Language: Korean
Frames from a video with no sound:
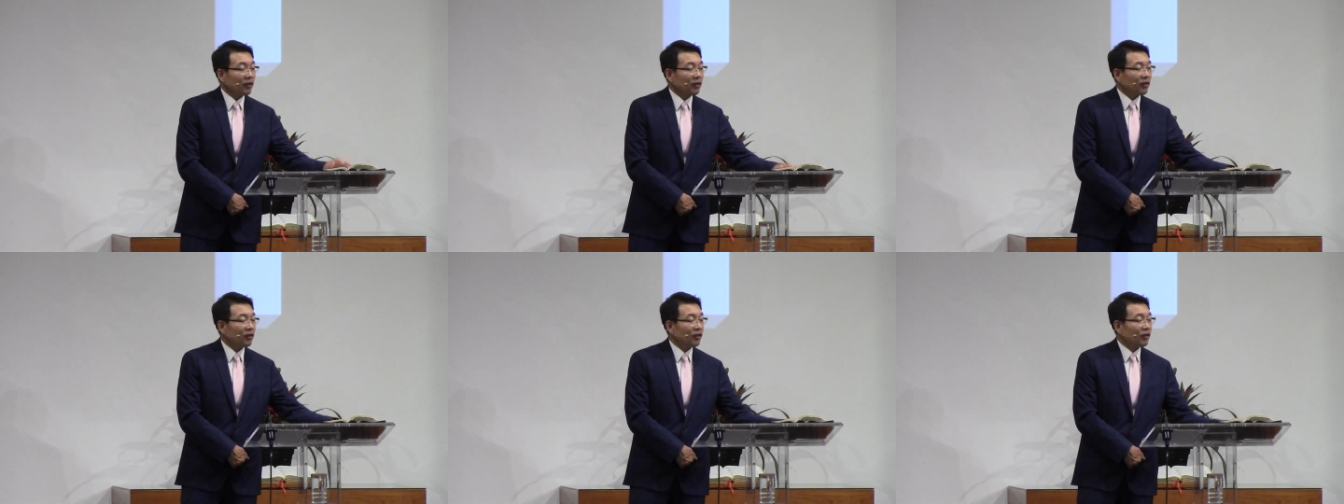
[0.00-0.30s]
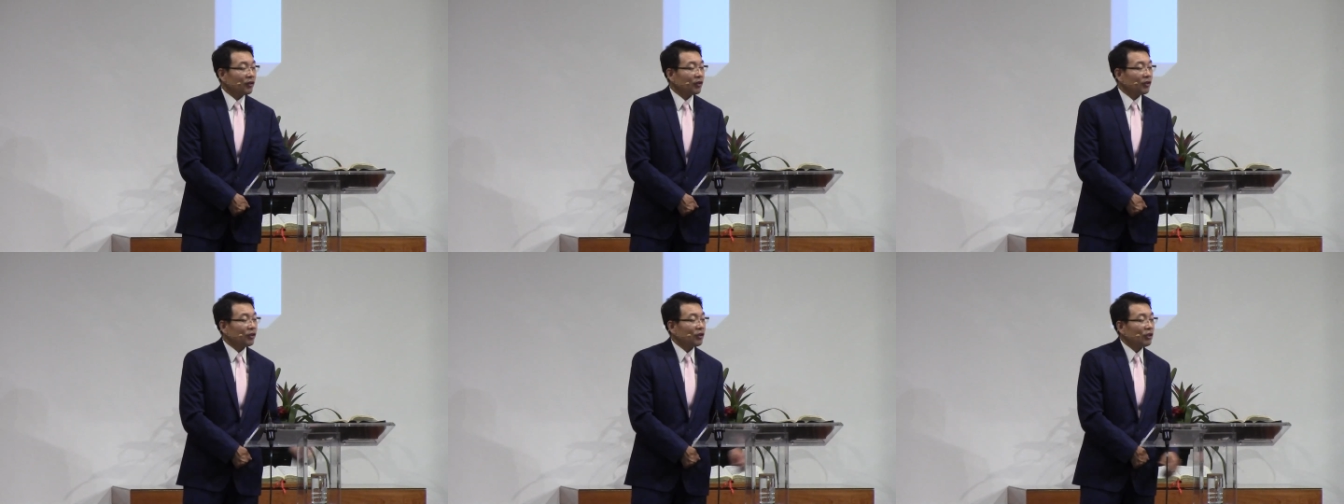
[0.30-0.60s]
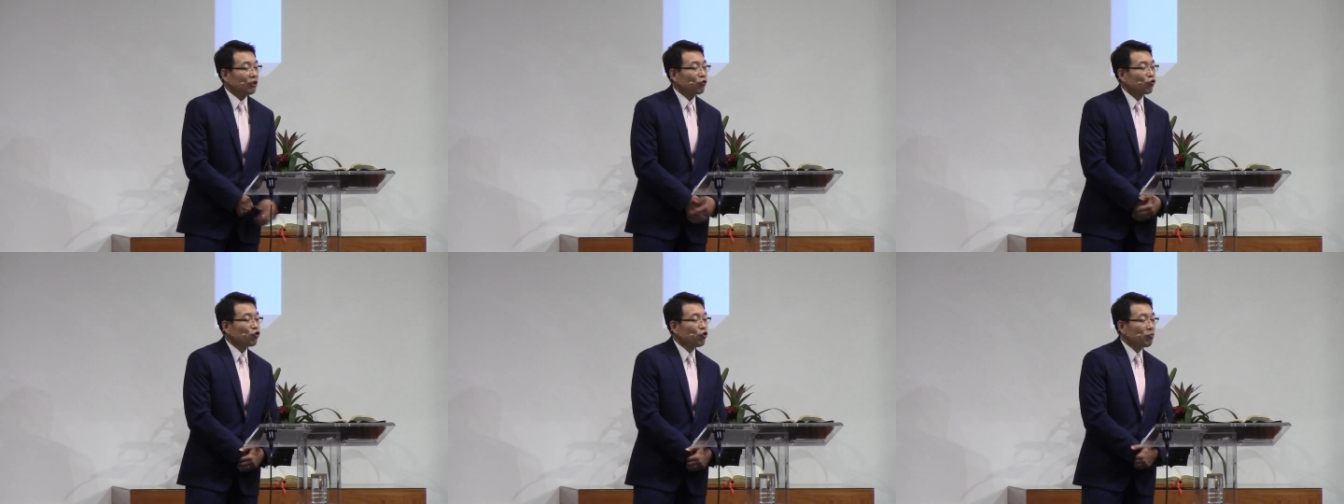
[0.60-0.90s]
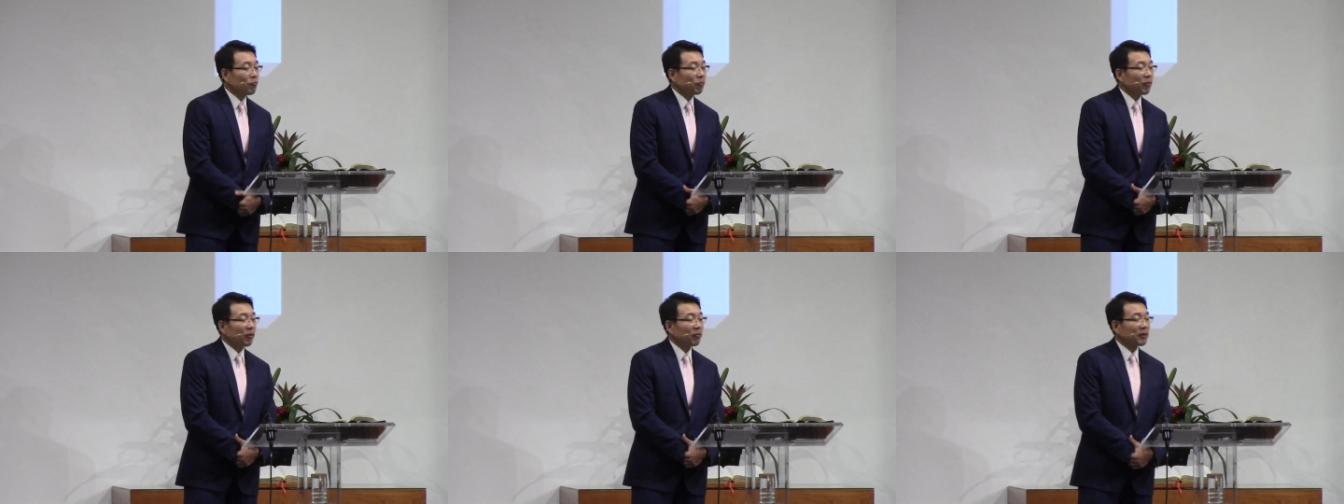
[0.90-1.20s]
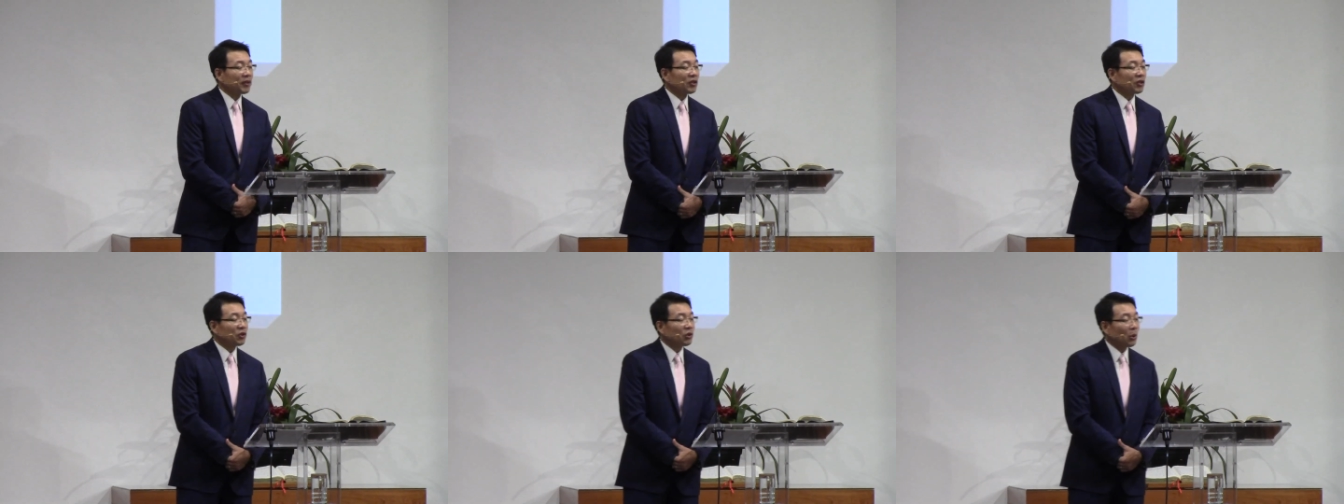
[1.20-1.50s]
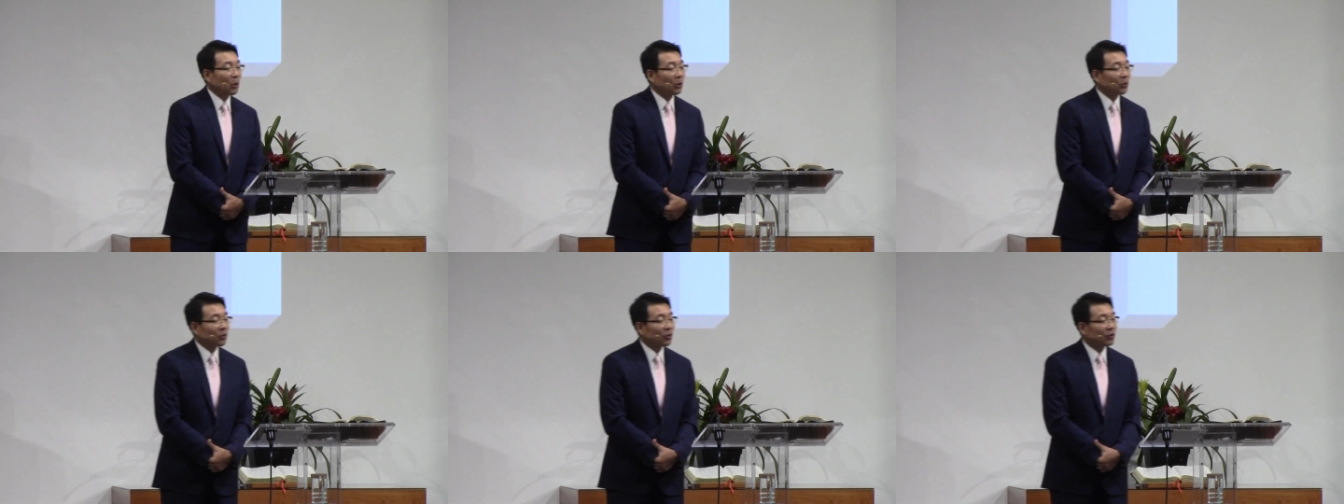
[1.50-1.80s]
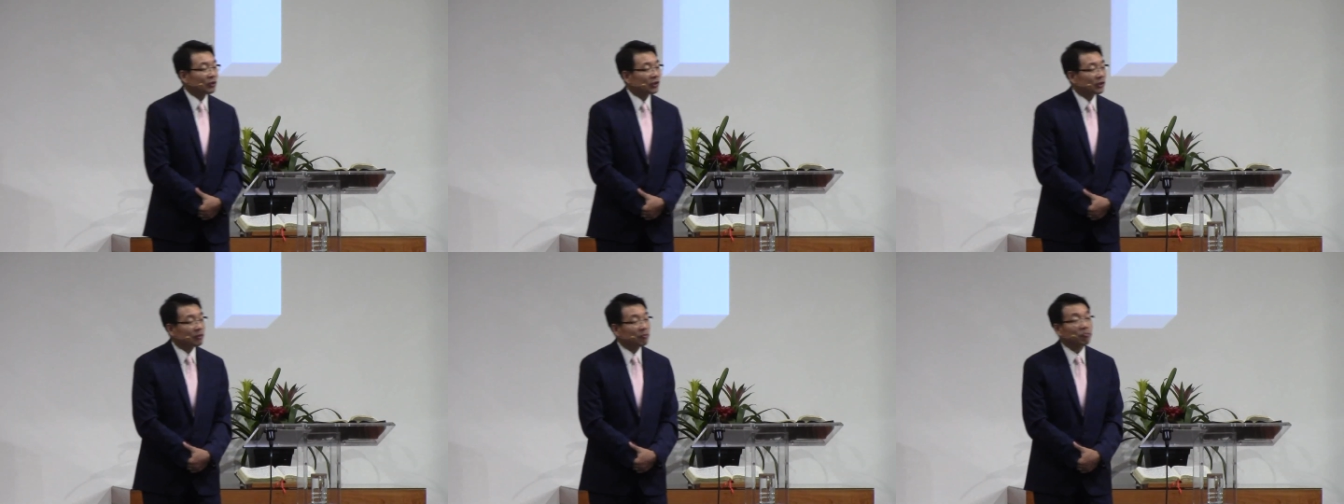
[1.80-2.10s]
어, 율법이 들어온
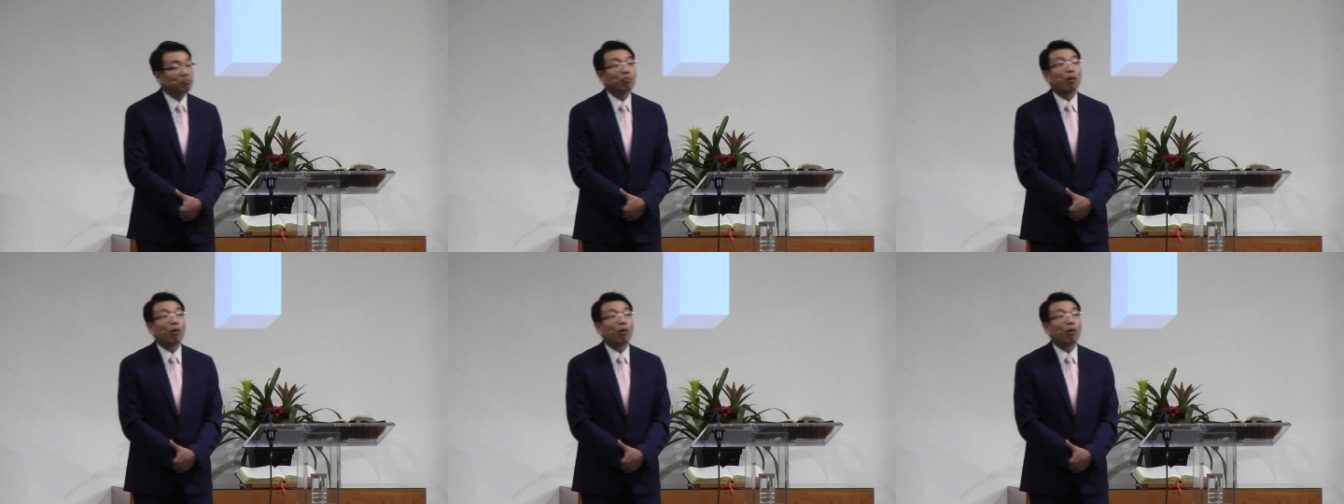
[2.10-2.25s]
것은